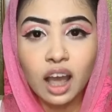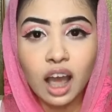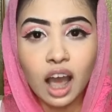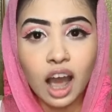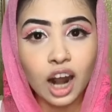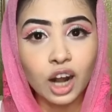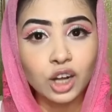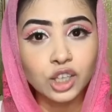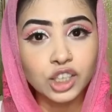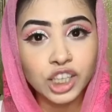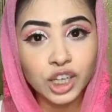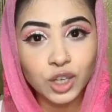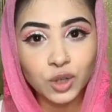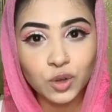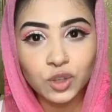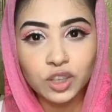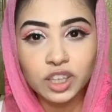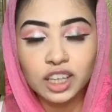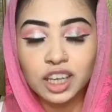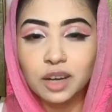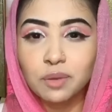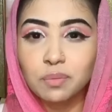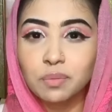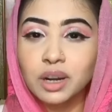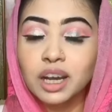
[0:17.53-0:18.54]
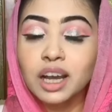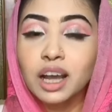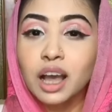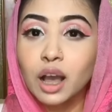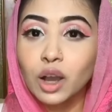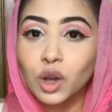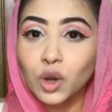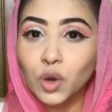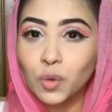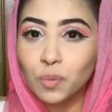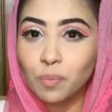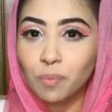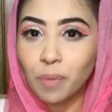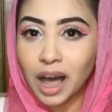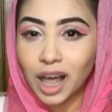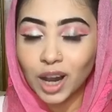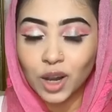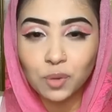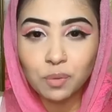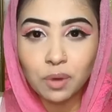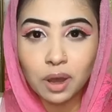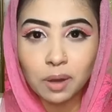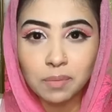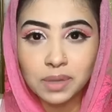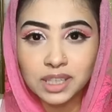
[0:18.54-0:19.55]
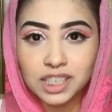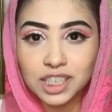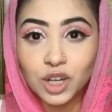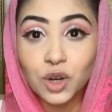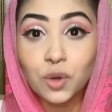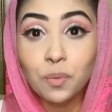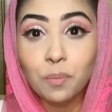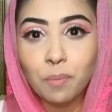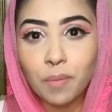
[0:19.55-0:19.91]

আর সেগুলো দিয়ে আমরা খুব ভালোভাবে যেন